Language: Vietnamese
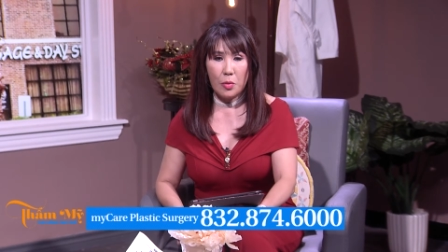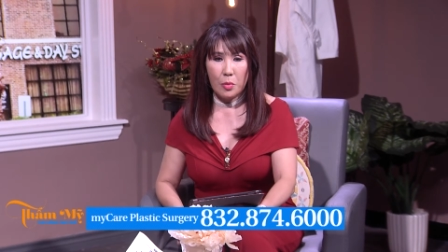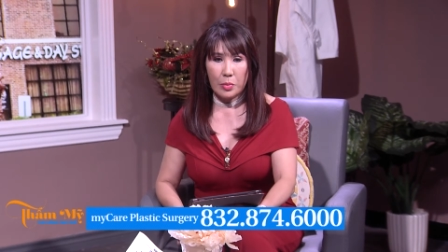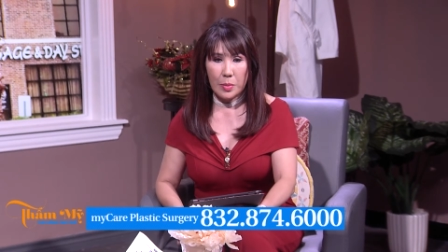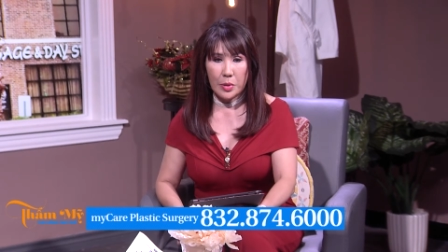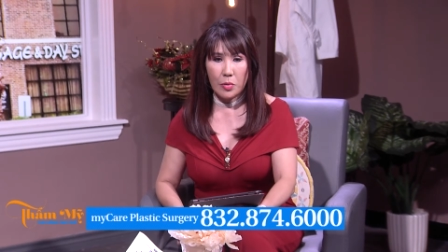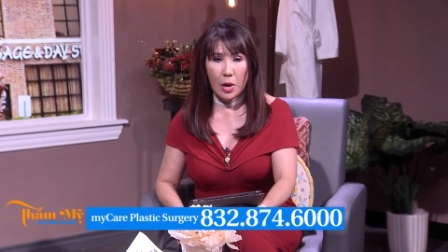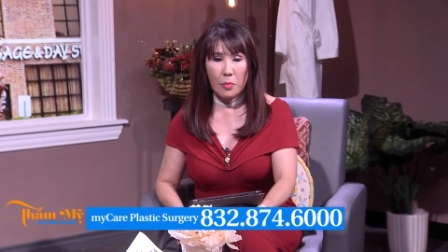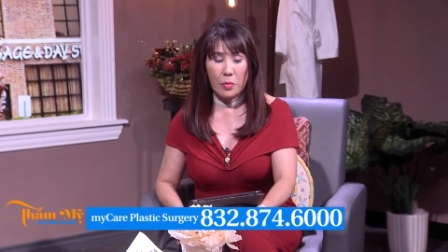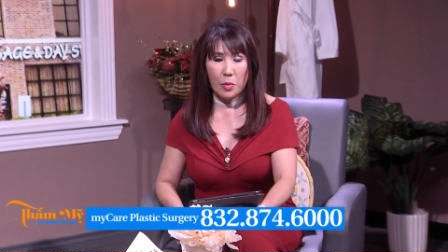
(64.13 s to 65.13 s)

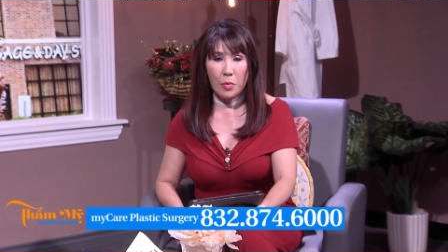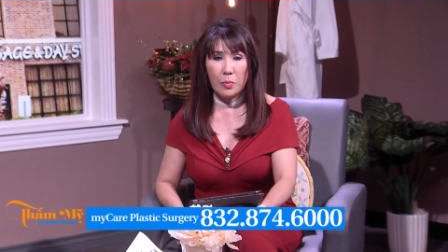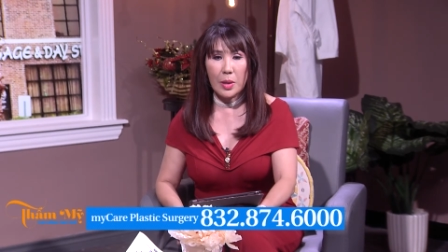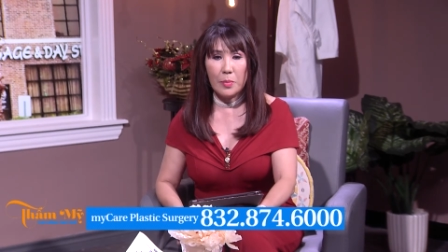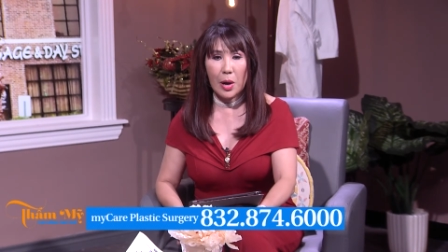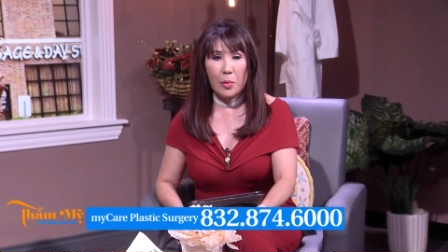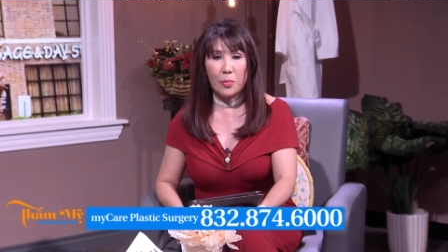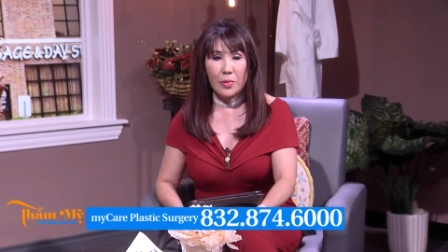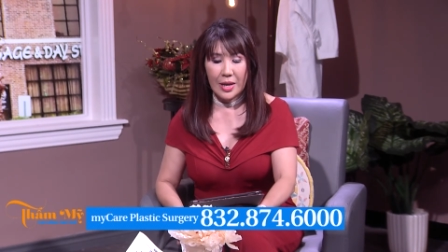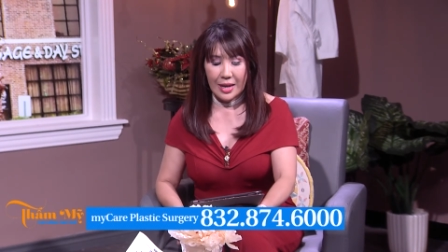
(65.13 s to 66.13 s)
1560 và
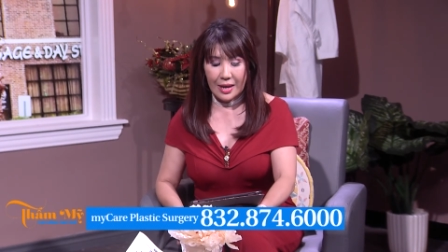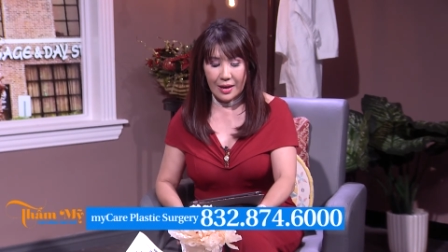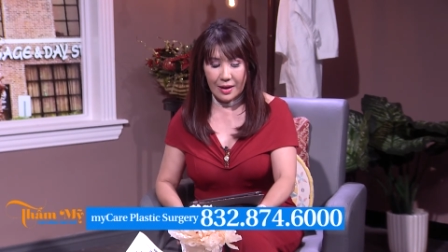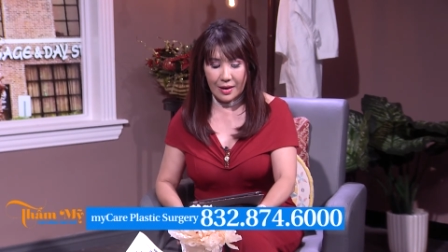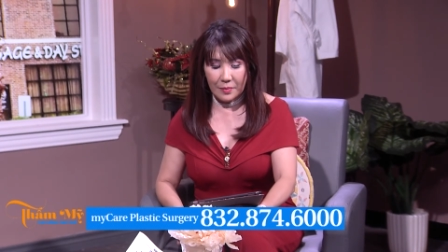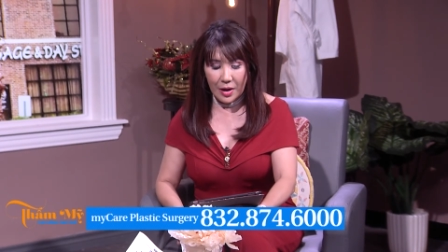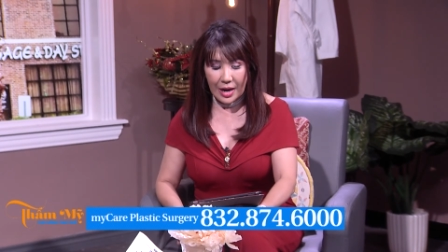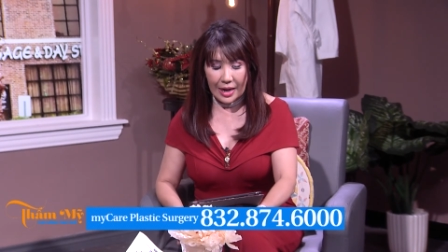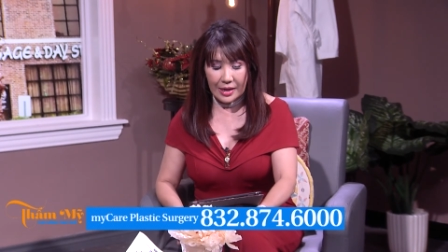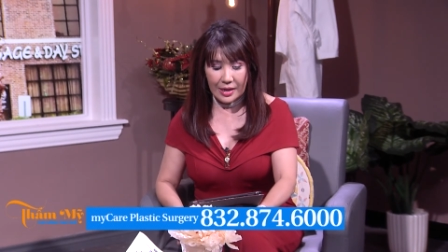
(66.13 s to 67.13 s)
1480. À,
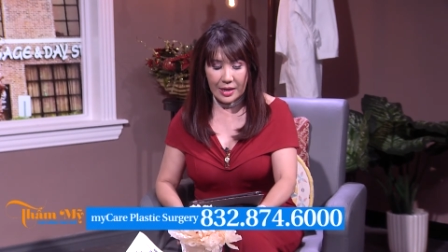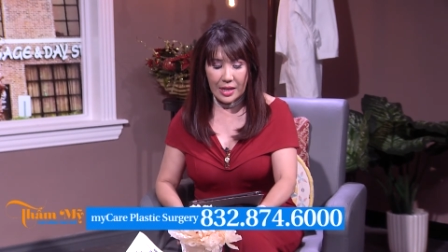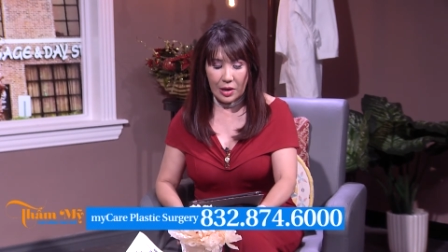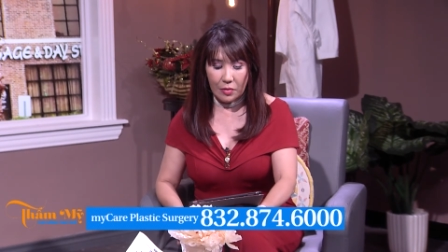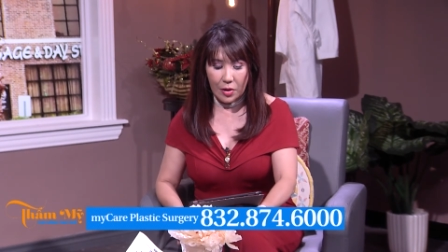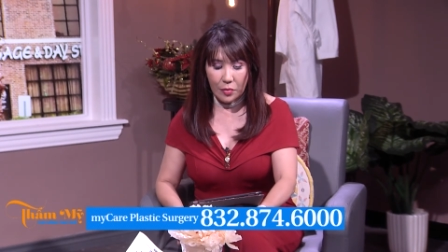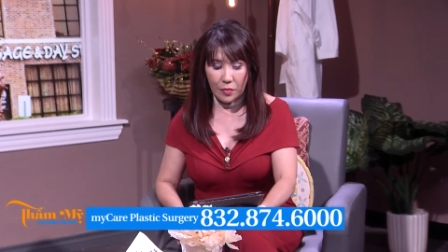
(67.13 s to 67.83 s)
hân hạnh giới thiệu đến quý